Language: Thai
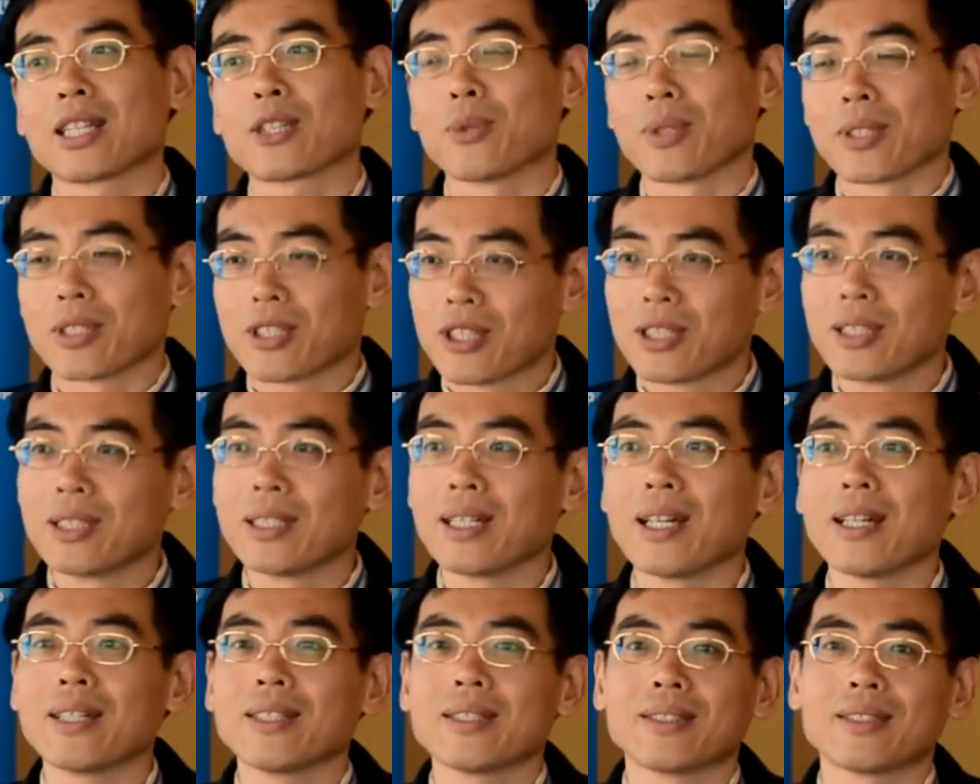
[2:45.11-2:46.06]
การตรวจ
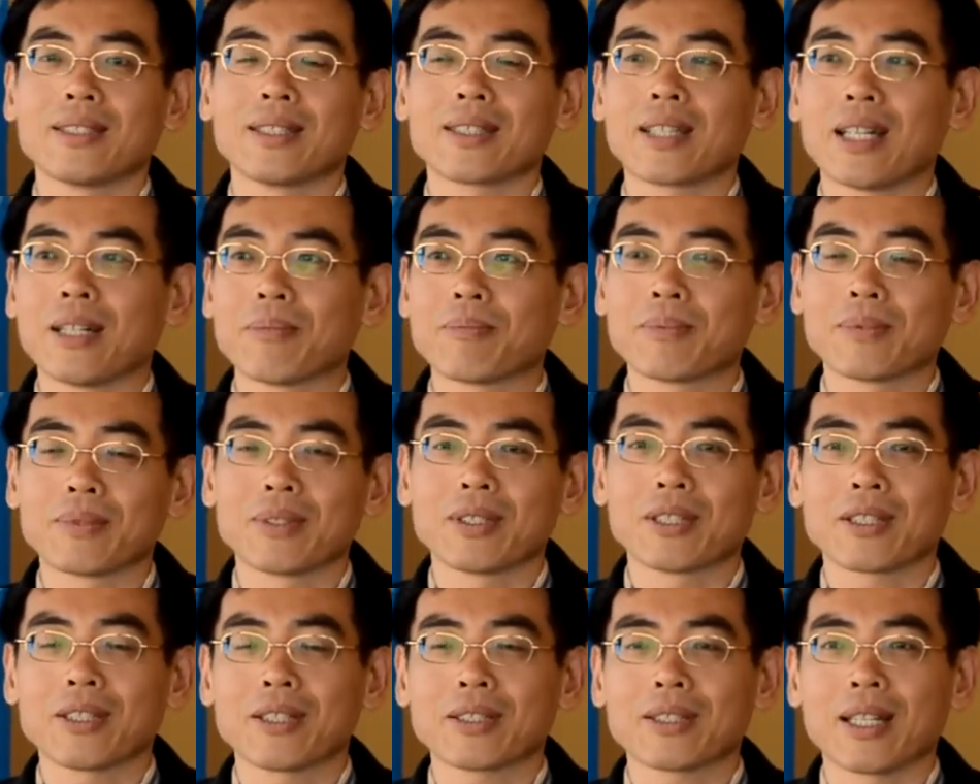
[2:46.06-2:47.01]
เชื้อนะครับ
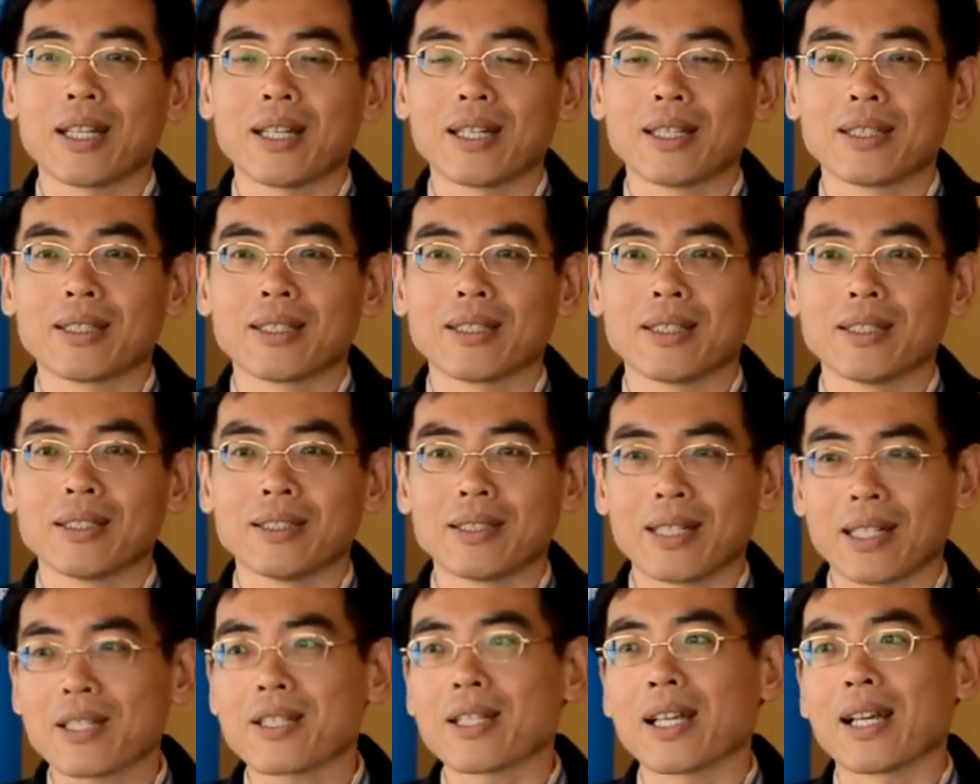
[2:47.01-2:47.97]
แล้วก็การ
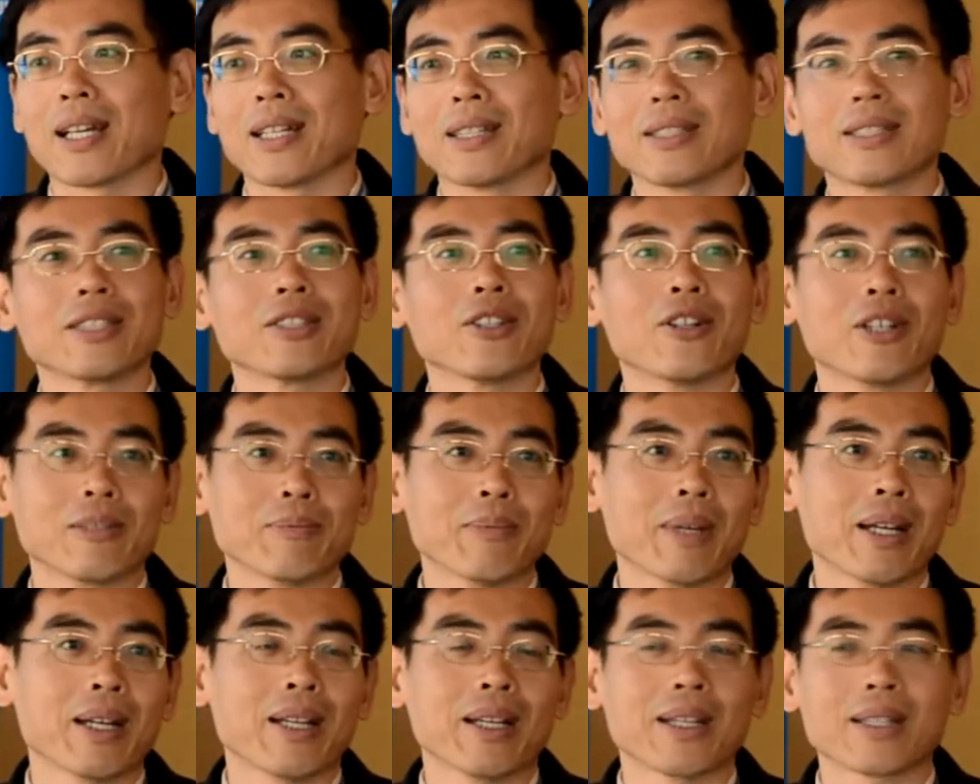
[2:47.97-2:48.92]
รักษาเนี่ย
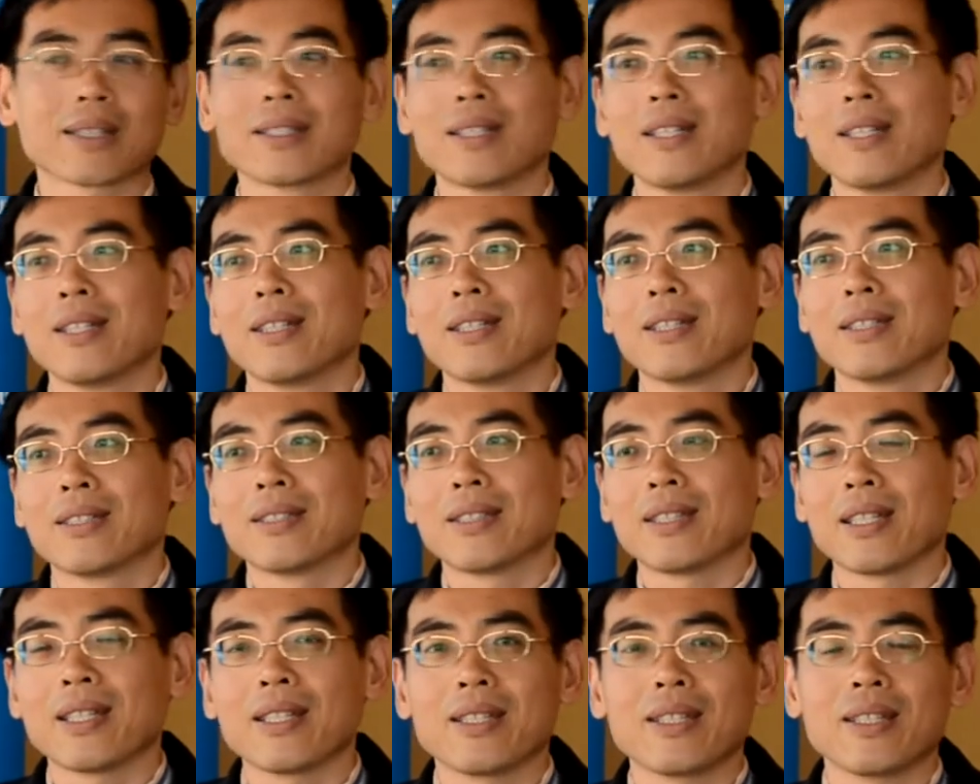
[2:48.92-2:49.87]
น้อยมาก
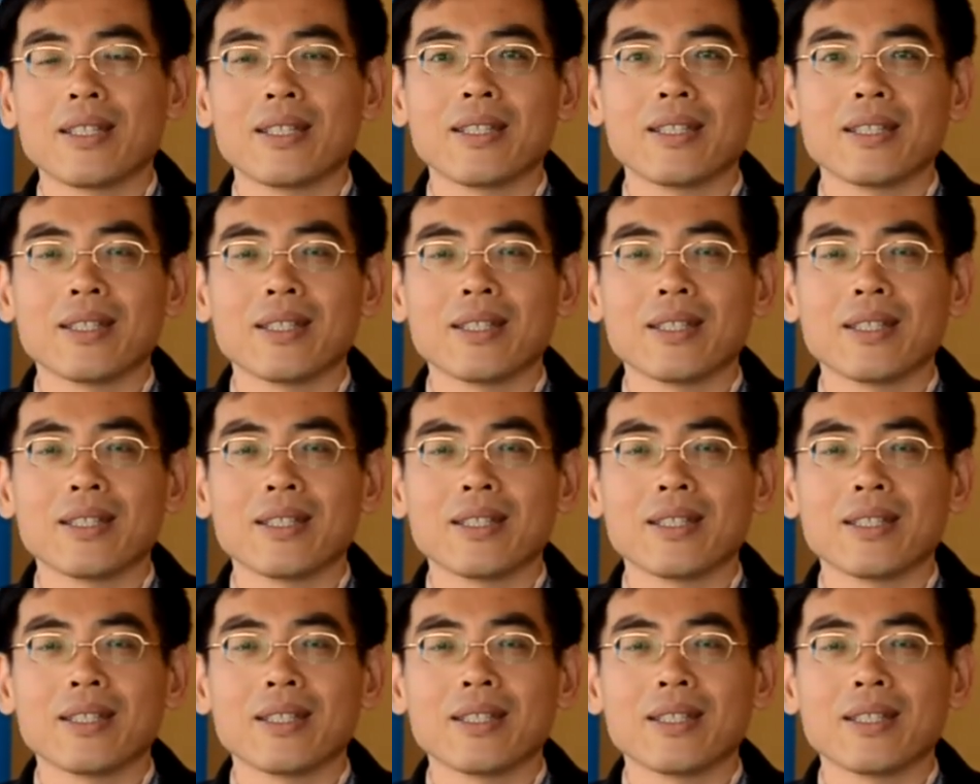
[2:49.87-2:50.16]
ใน